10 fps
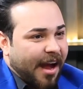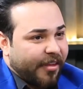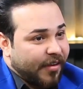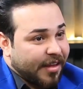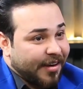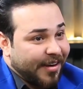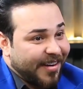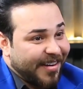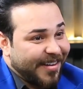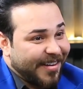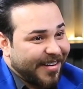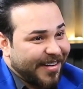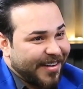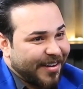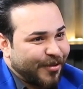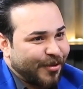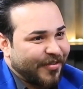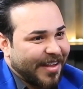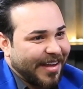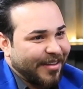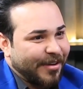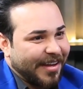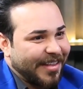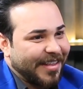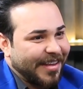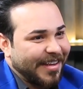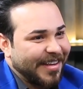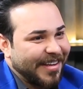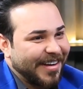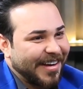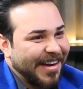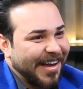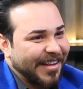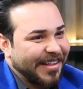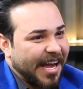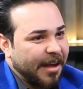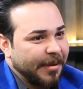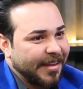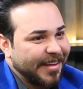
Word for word: ناخذ فاصل يلا نروح شو شفتك شوي شي انقلقت تعبت